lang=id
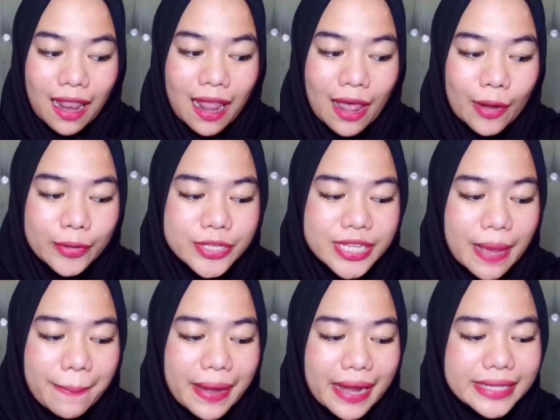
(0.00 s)
Lalu
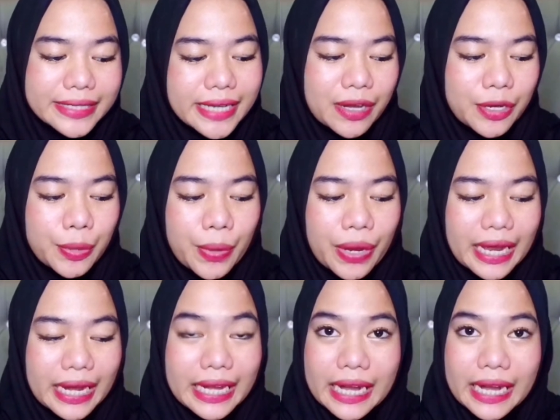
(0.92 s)
siapakah yang gue
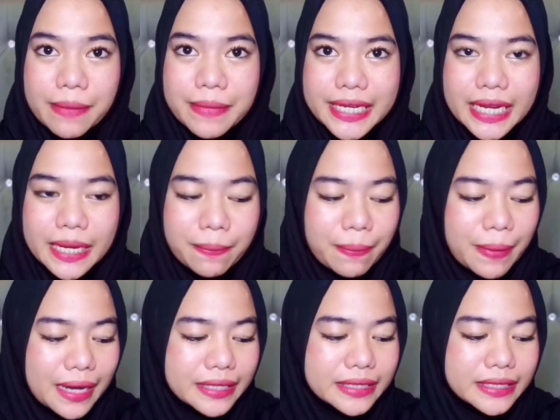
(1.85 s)
kenal dan menjadi
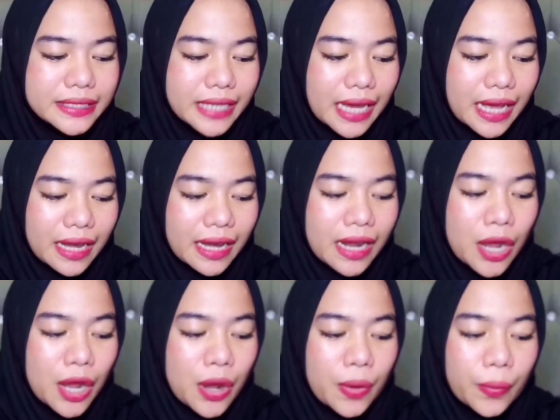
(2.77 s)
pacar
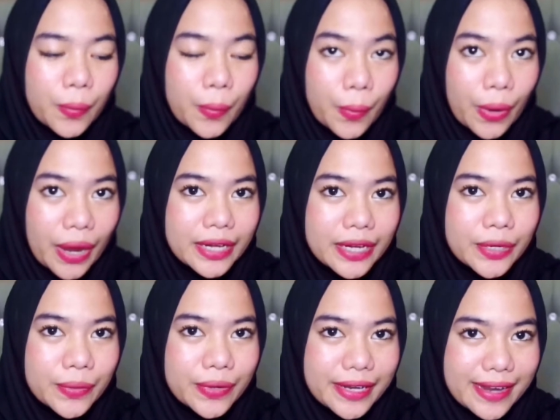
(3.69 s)
gue
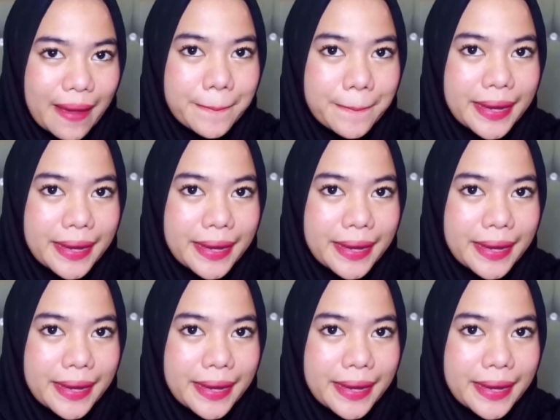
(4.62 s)
di dunia